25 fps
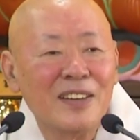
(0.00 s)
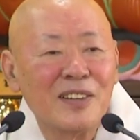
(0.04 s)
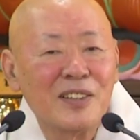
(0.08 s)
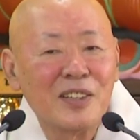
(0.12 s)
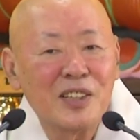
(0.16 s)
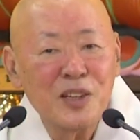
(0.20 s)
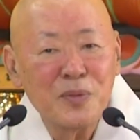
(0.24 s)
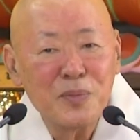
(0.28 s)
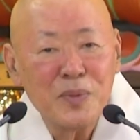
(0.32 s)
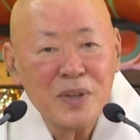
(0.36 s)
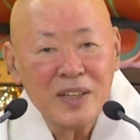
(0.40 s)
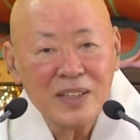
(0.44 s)

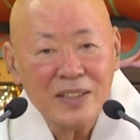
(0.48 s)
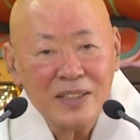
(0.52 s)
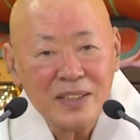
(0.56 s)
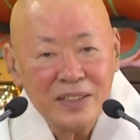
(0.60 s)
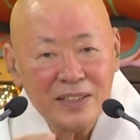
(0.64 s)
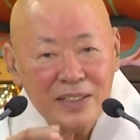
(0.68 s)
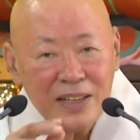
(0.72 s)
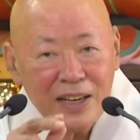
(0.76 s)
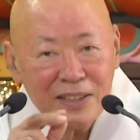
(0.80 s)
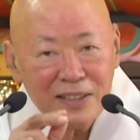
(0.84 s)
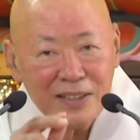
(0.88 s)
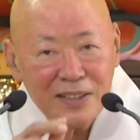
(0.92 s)
그러면
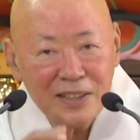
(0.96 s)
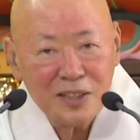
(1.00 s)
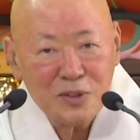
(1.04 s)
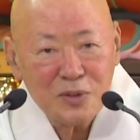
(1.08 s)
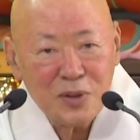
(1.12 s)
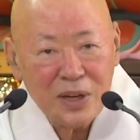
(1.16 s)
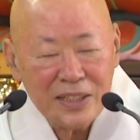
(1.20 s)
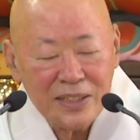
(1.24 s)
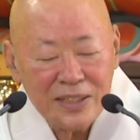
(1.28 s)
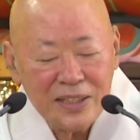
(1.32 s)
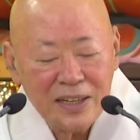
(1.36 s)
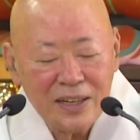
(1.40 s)
그 자리를
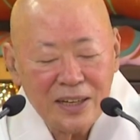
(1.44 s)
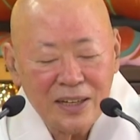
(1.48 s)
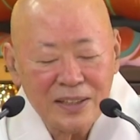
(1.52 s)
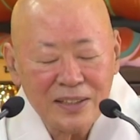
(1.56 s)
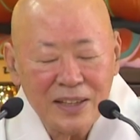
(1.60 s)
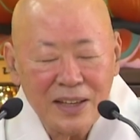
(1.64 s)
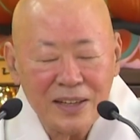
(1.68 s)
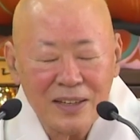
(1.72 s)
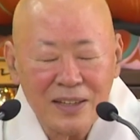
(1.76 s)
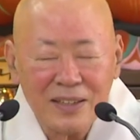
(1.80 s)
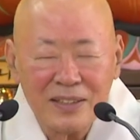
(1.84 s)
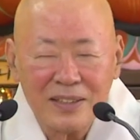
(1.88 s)

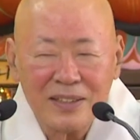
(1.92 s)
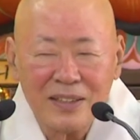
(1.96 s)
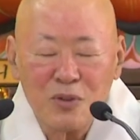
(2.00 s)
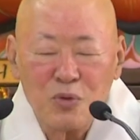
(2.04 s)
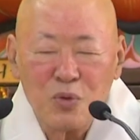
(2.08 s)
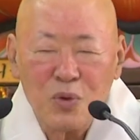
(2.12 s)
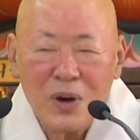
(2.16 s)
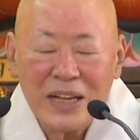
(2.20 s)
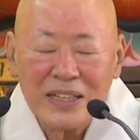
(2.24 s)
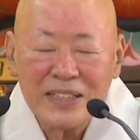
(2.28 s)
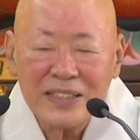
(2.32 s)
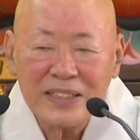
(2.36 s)
관찰한다는
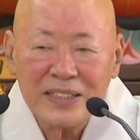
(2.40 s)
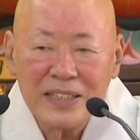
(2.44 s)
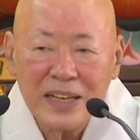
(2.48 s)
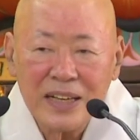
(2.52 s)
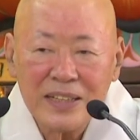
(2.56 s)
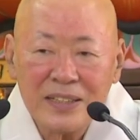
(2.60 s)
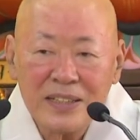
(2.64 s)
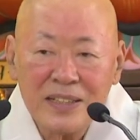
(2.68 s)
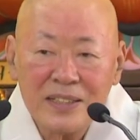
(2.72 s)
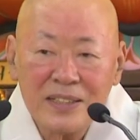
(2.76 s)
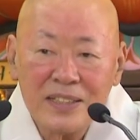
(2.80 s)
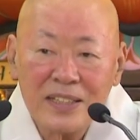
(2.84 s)
것은
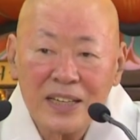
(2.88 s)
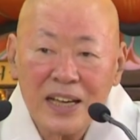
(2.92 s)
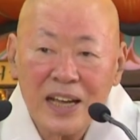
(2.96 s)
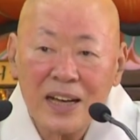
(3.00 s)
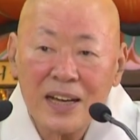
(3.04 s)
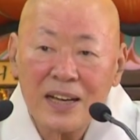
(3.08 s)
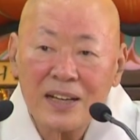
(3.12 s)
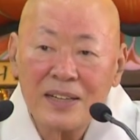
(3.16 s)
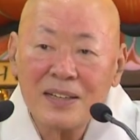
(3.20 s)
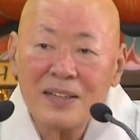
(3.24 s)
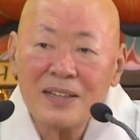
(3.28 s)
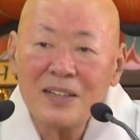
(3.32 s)

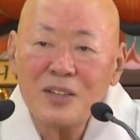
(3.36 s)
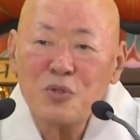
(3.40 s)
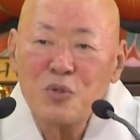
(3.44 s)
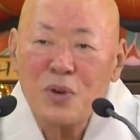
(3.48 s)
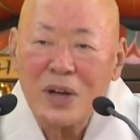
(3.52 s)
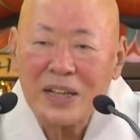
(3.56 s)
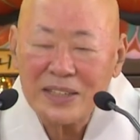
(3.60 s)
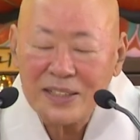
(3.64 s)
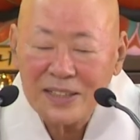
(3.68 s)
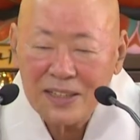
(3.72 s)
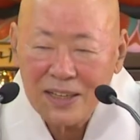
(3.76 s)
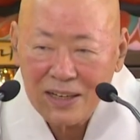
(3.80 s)
관찰자를
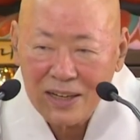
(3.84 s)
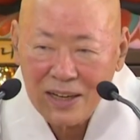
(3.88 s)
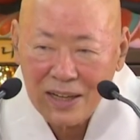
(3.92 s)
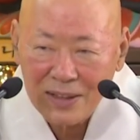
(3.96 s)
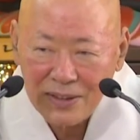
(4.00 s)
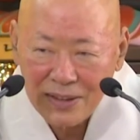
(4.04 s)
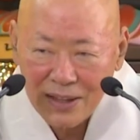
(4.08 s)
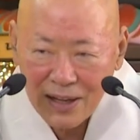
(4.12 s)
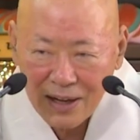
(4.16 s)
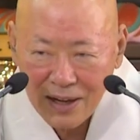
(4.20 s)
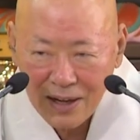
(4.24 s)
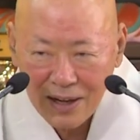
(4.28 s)

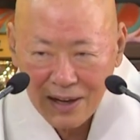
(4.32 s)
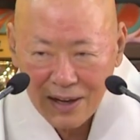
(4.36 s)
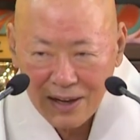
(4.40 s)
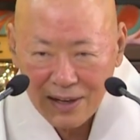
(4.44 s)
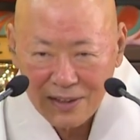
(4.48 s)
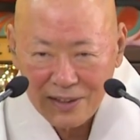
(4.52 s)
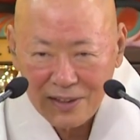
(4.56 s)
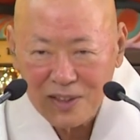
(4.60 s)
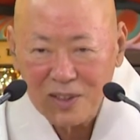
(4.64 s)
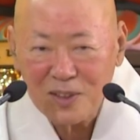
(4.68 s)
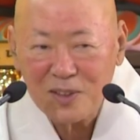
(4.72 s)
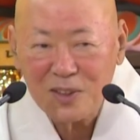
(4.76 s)

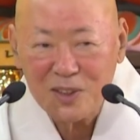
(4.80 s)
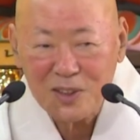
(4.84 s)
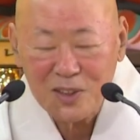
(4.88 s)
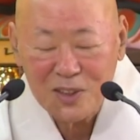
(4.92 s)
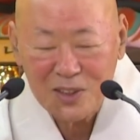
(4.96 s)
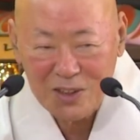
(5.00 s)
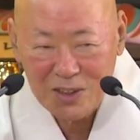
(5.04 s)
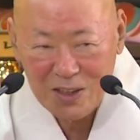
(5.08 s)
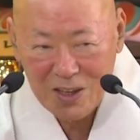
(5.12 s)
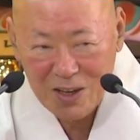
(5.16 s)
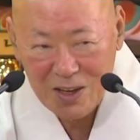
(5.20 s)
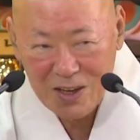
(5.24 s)
관찰한다 이런
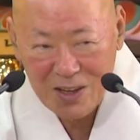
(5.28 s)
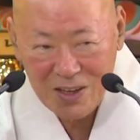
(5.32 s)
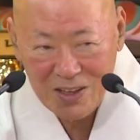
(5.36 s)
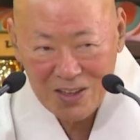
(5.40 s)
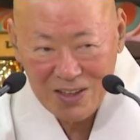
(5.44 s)
뜻이 돼.